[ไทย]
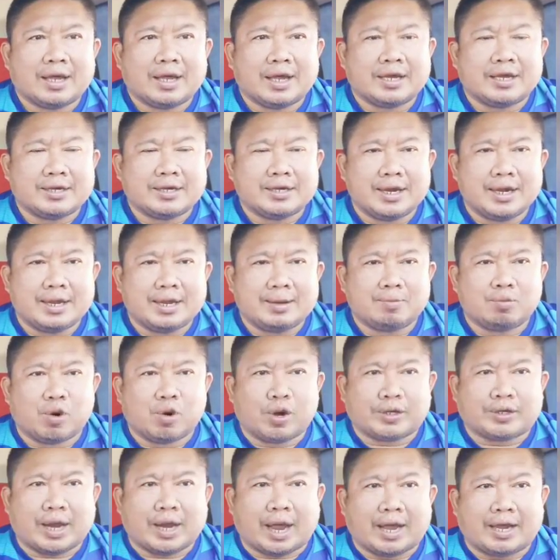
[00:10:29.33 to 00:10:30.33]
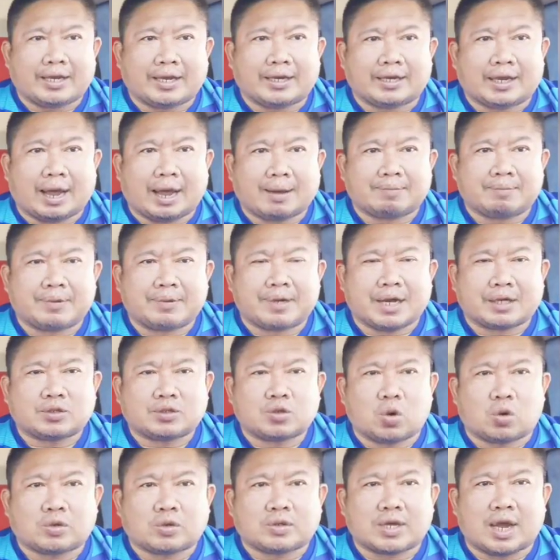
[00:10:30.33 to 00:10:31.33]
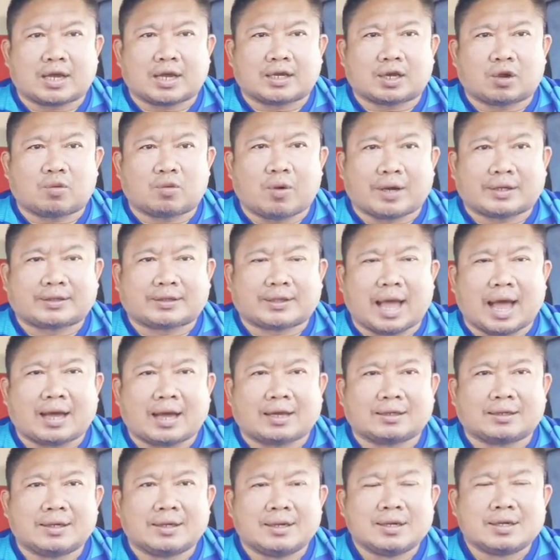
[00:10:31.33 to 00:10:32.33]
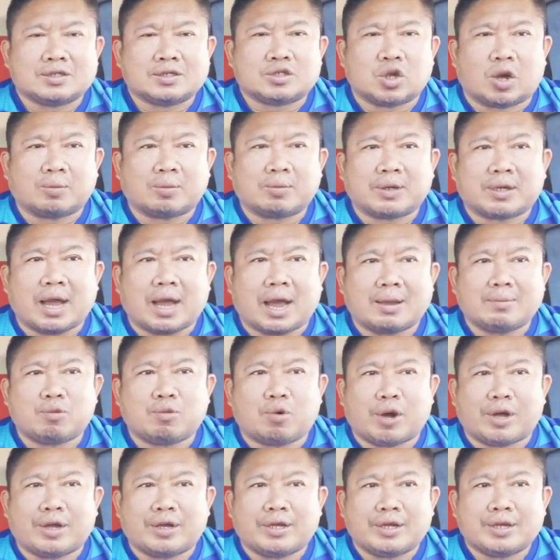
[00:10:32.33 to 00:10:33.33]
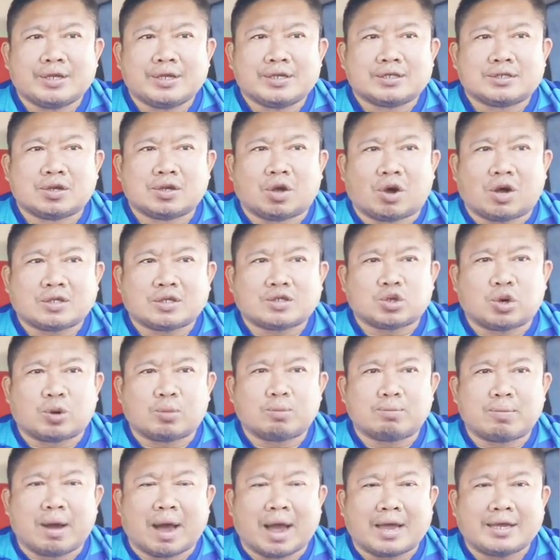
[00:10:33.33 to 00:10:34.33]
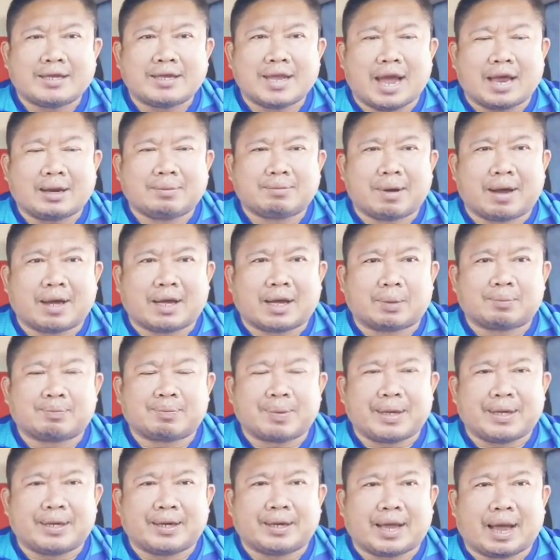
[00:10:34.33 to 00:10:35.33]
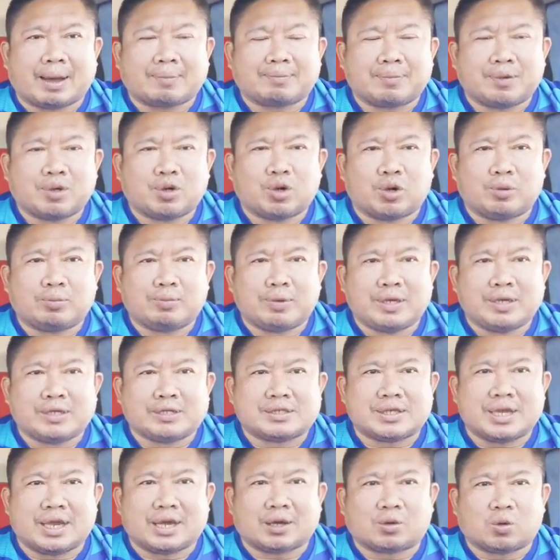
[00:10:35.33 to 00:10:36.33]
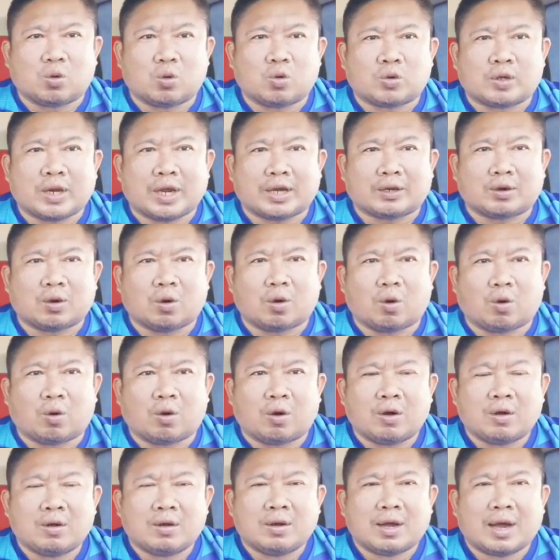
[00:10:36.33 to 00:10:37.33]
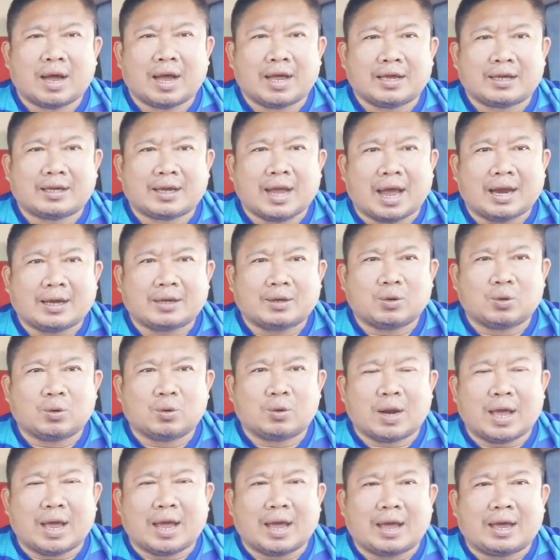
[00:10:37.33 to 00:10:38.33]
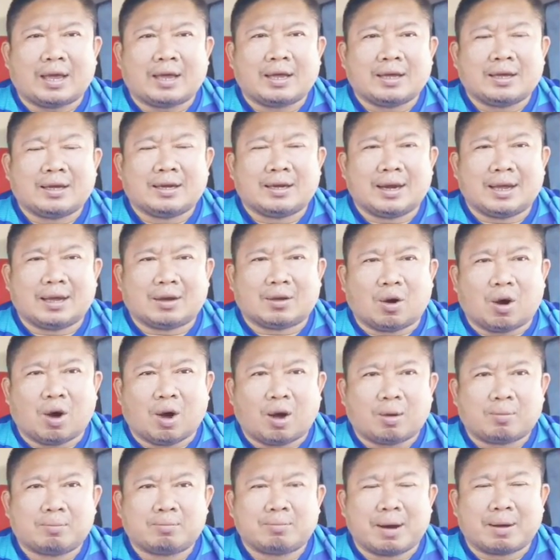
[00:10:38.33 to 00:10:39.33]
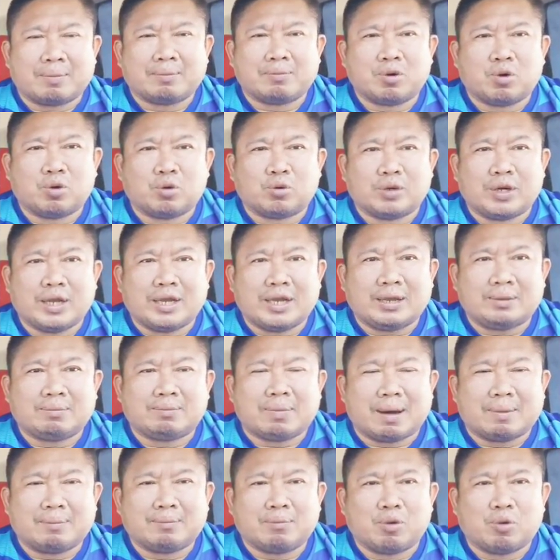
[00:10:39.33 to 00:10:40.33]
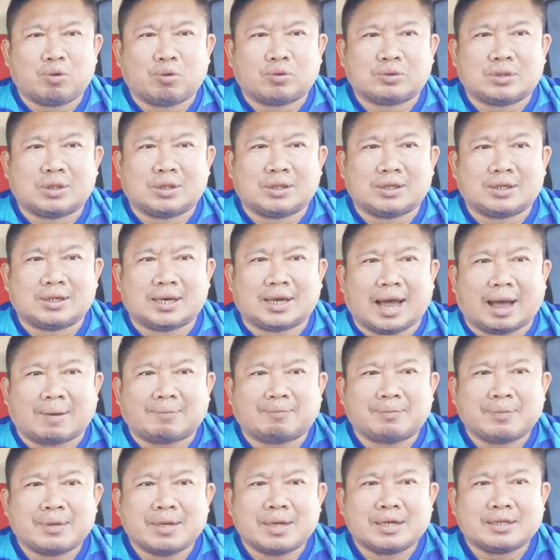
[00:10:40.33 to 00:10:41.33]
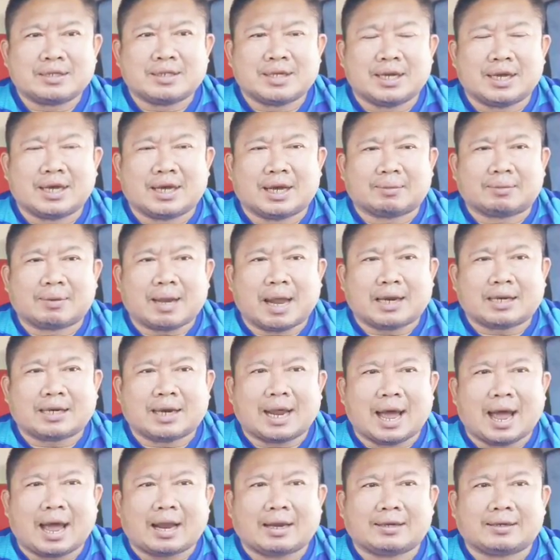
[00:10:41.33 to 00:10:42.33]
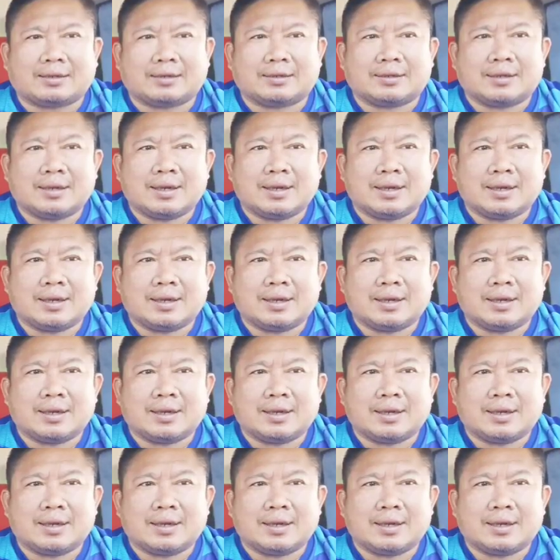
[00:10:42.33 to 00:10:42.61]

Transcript: เอนนี่มวยไทยนะครับ นักชกจากจังหวัดตั้งซ้อมที่ค่ายมวยสอสมหมายย่านบางกะปินะครับโดยมีเสียกรุงเทคโนให้การดูแลและก็บำรุงดีบำรุงถึงนะครับ เจอกับทางด้าน